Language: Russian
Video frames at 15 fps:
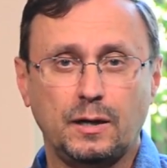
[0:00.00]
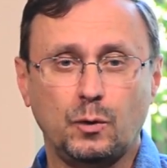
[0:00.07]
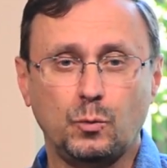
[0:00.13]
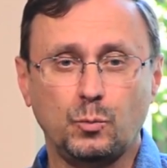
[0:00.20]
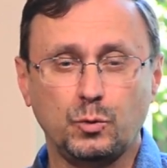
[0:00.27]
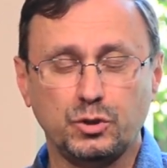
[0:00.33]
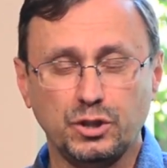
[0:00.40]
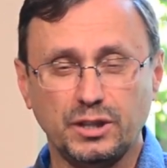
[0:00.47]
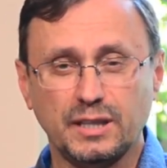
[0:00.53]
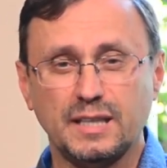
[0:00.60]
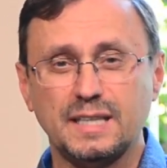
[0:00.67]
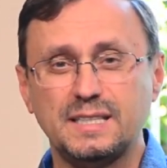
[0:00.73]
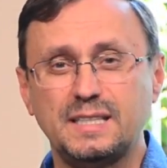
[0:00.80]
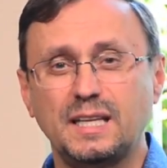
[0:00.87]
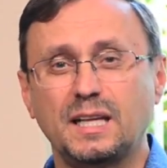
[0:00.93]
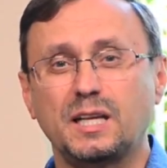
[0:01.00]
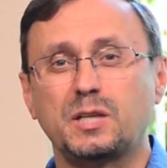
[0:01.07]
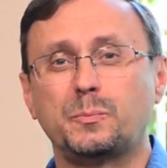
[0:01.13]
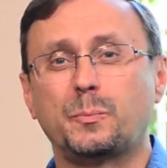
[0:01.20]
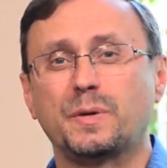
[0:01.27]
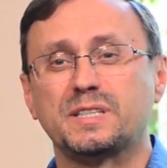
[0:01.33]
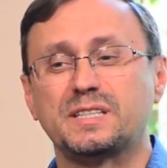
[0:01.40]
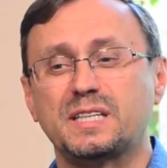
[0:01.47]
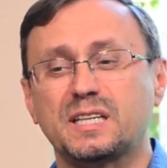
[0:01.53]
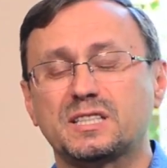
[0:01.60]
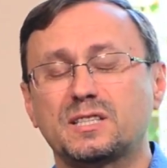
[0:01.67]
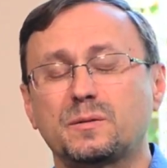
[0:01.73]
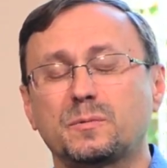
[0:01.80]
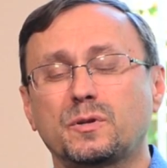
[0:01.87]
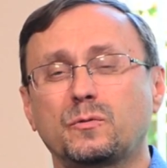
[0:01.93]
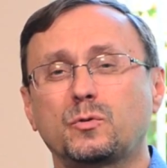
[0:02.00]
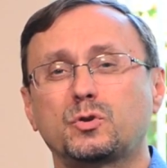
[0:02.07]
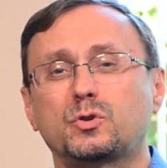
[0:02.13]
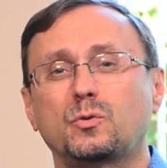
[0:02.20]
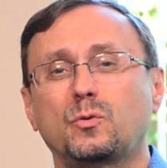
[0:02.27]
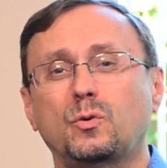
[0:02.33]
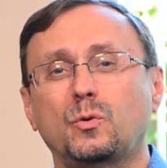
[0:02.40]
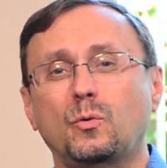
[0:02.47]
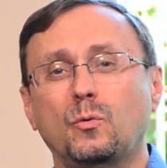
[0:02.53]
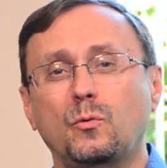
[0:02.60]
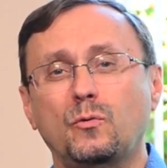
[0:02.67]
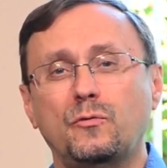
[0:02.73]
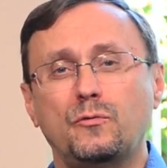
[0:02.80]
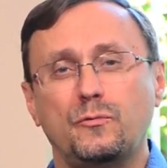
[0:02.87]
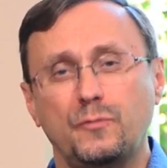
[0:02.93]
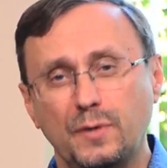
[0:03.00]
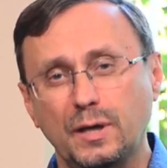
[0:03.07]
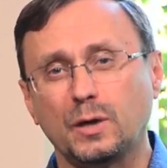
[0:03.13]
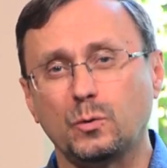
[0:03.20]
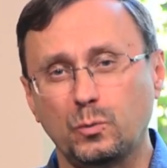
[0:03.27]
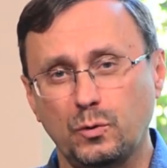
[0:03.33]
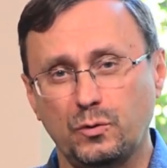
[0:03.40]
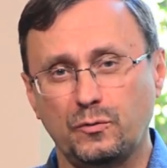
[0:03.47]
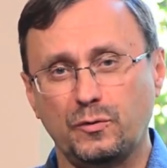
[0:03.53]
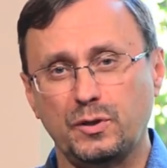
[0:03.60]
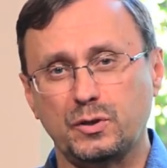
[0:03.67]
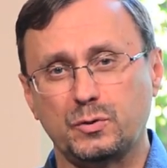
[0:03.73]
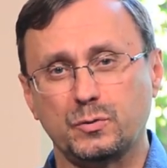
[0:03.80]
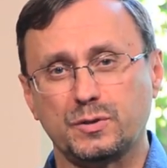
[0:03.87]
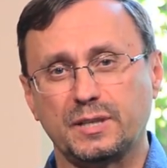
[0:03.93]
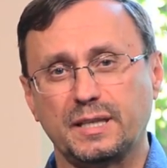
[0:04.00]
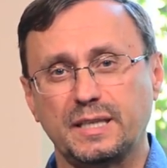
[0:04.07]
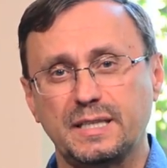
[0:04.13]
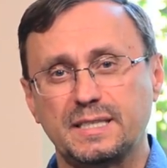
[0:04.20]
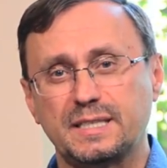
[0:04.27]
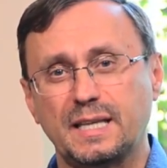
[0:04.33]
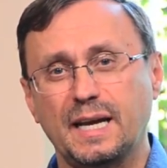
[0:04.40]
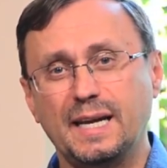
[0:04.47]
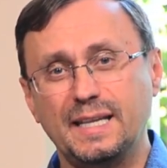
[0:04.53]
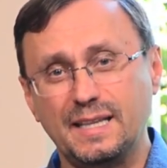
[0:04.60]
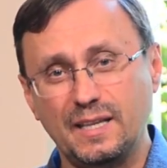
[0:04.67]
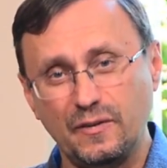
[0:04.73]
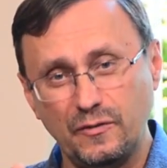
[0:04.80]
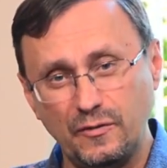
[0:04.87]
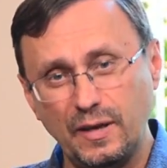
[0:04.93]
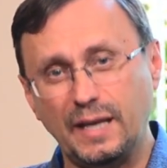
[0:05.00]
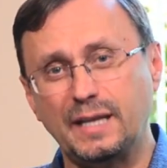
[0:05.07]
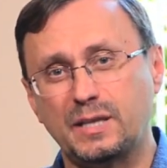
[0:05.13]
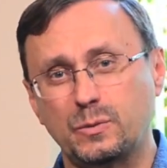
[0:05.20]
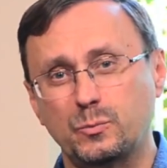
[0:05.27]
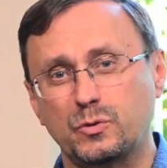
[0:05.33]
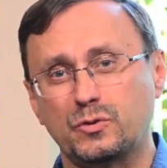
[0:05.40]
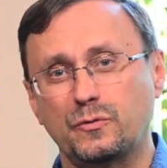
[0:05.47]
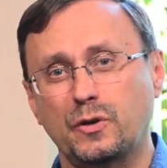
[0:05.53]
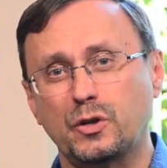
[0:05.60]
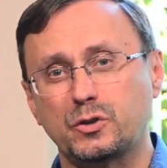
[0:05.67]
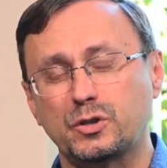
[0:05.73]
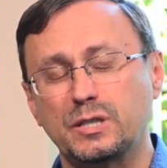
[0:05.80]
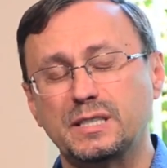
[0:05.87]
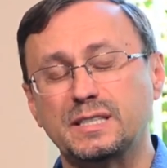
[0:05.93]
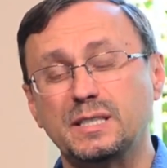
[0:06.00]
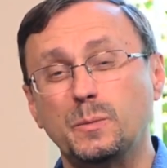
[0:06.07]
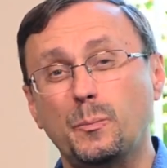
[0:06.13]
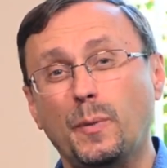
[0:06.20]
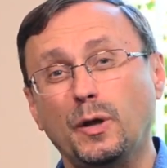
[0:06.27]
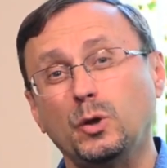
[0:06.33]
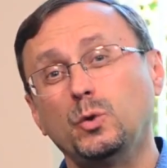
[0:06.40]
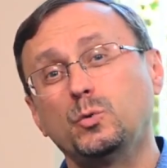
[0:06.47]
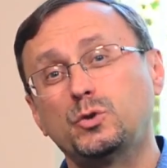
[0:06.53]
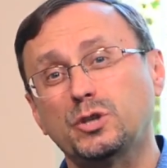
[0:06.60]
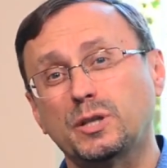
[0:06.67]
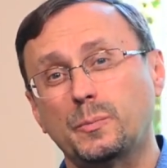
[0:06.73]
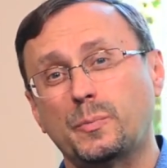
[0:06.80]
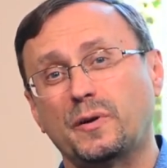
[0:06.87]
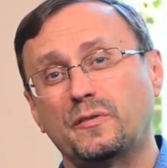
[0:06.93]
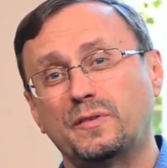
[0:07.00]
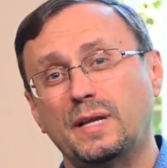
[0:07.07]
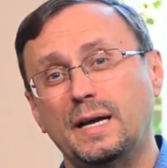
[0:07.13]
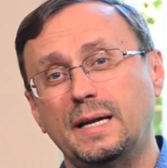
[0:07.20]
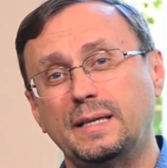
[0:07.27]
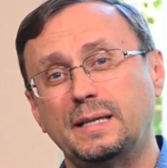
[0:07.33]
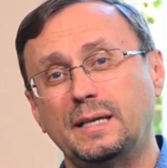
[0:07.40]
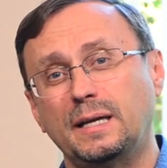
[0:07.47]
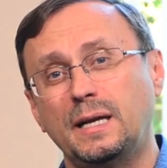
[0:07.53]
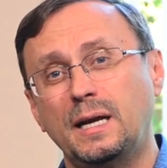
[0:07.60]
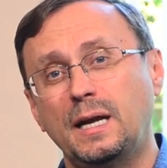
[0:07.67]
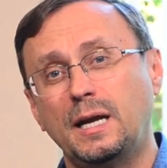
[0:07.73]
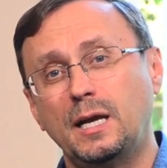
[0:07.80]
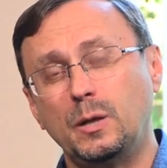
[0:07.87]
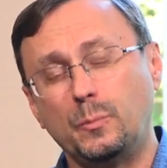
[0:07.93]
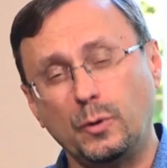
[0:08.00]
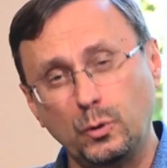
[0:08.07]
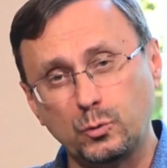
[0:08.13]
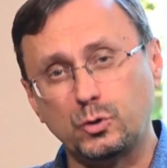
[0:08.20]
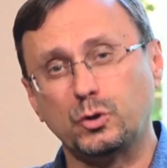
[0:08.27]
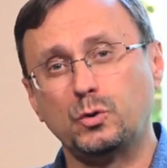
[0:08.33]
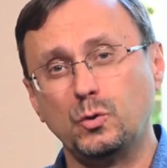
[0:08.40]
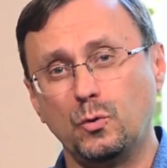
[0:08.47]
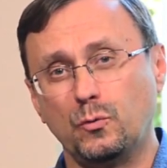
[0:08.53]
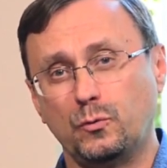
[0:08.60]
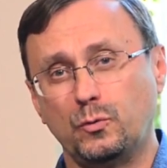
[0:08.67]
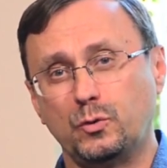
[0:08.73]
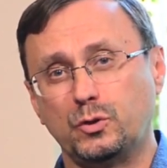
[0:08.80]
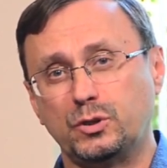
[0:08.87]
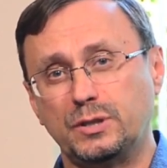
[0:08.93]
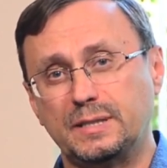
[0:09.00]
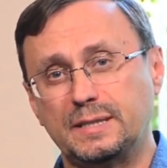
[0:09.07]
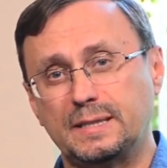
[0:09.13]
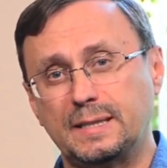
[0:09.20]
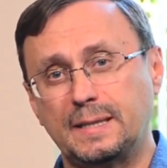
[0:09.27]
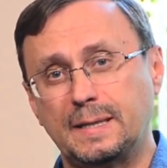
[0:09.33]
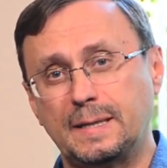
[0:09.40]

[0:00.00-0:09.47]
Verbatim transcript: и он может это сделать посредством того, что он уверует в Иисуса Христа и доверит ему своей жизни, получит оправдание и получит новую жизнь.